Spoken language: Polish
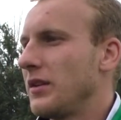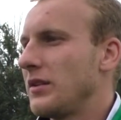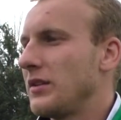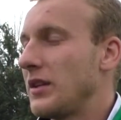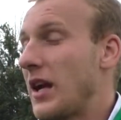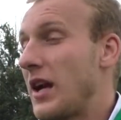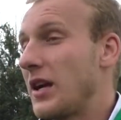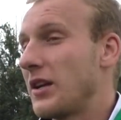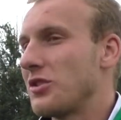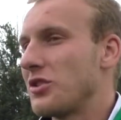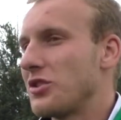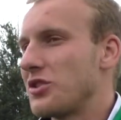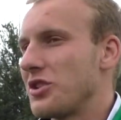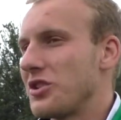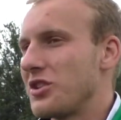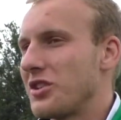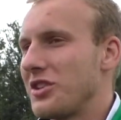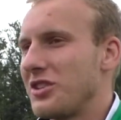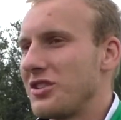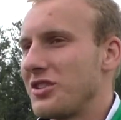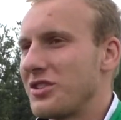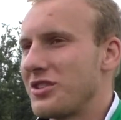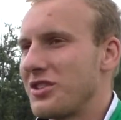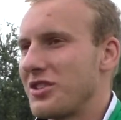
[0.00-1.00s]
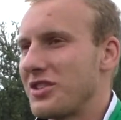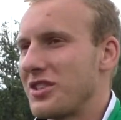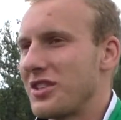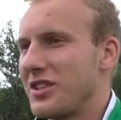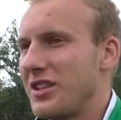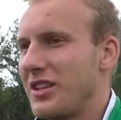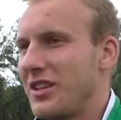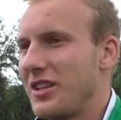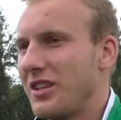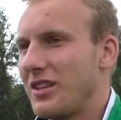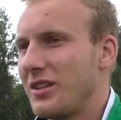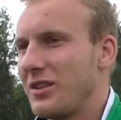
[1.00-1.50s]
Tak, troszeczkę, troszeczkę
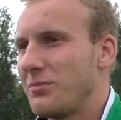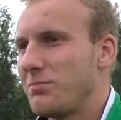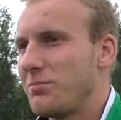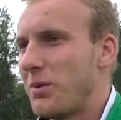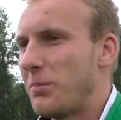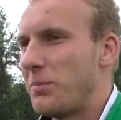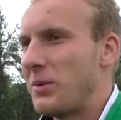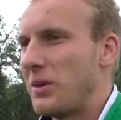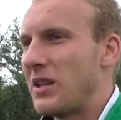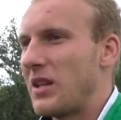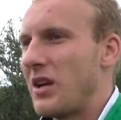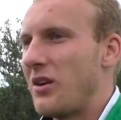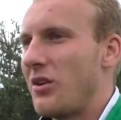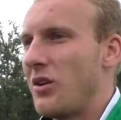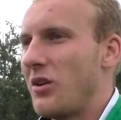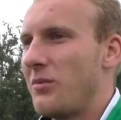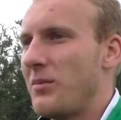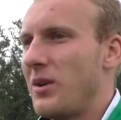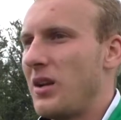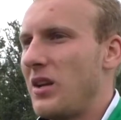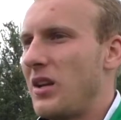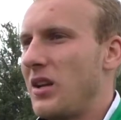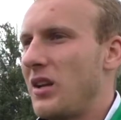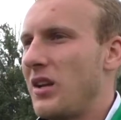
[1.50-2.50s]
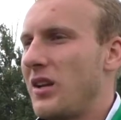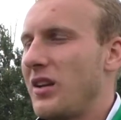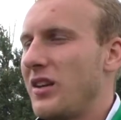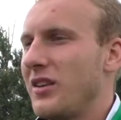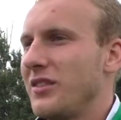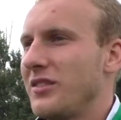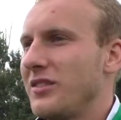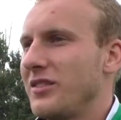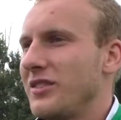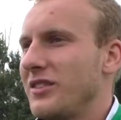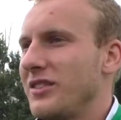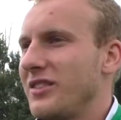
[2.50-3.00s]
popytałem, ale e,
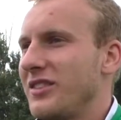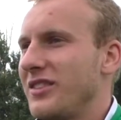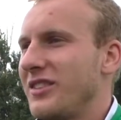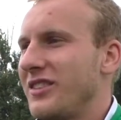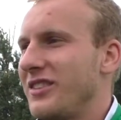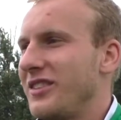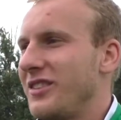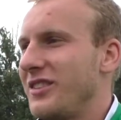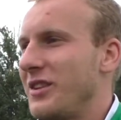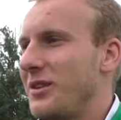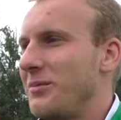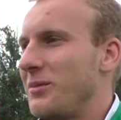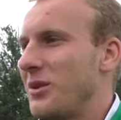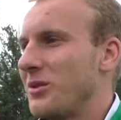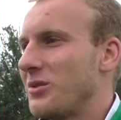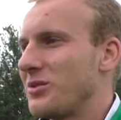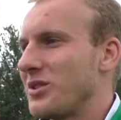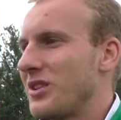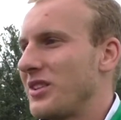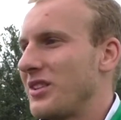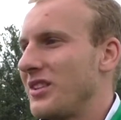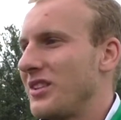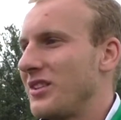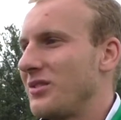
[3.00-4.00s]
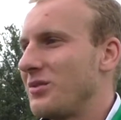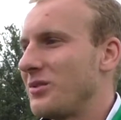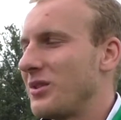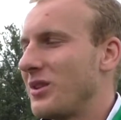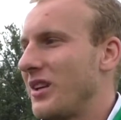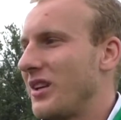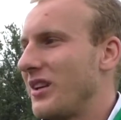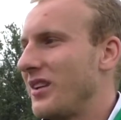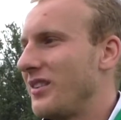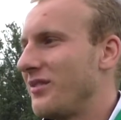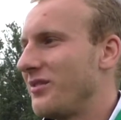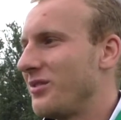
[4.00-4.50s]
nie miał żadnych
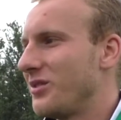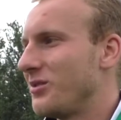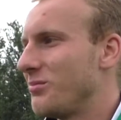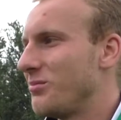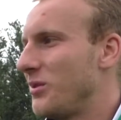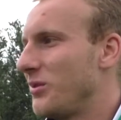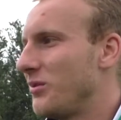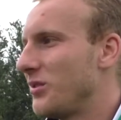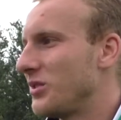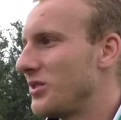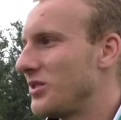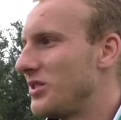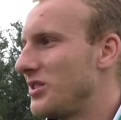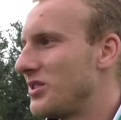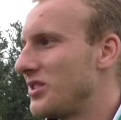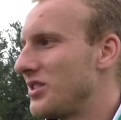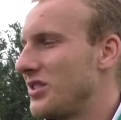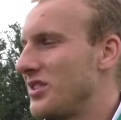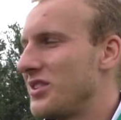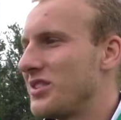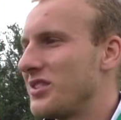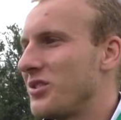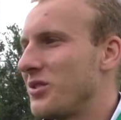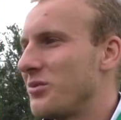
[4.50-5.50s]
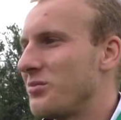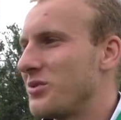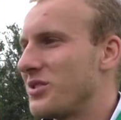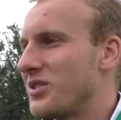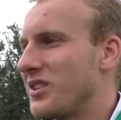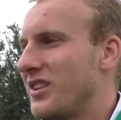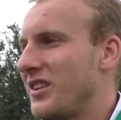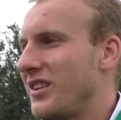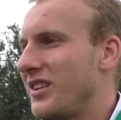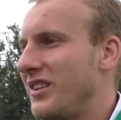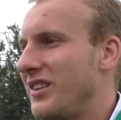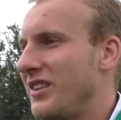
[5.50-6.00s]
tutaj wątpliwości, że jest
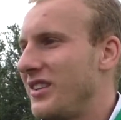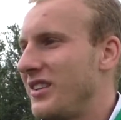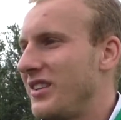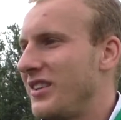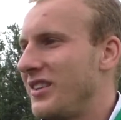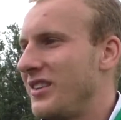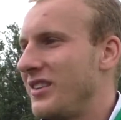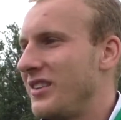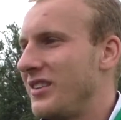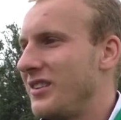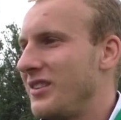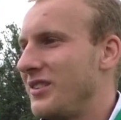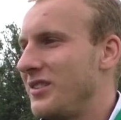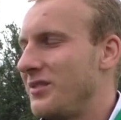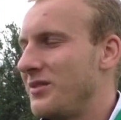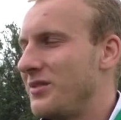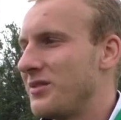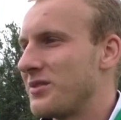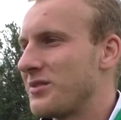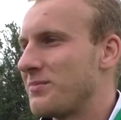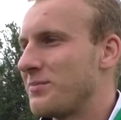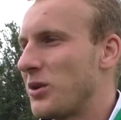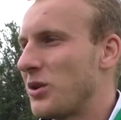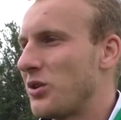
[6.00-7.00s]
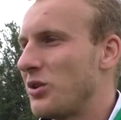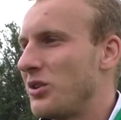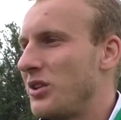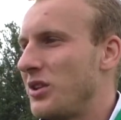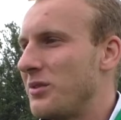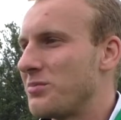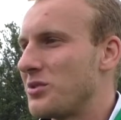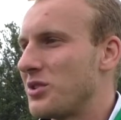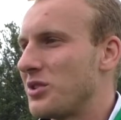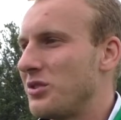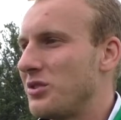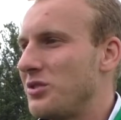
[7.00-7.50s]
dobrze i, i
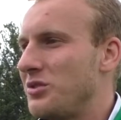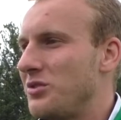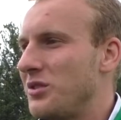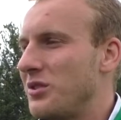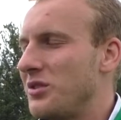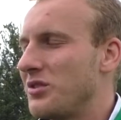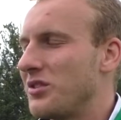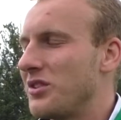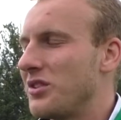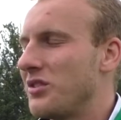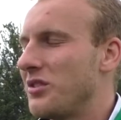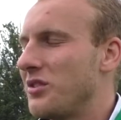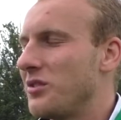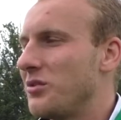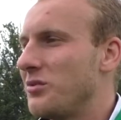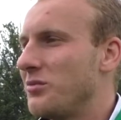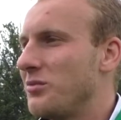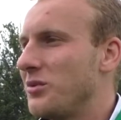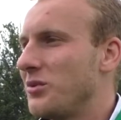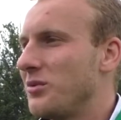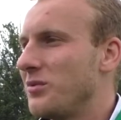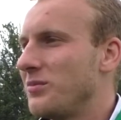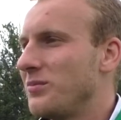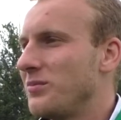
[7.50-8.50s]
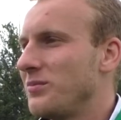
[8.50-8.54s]
spokojnie przychodziłem do tego klubu.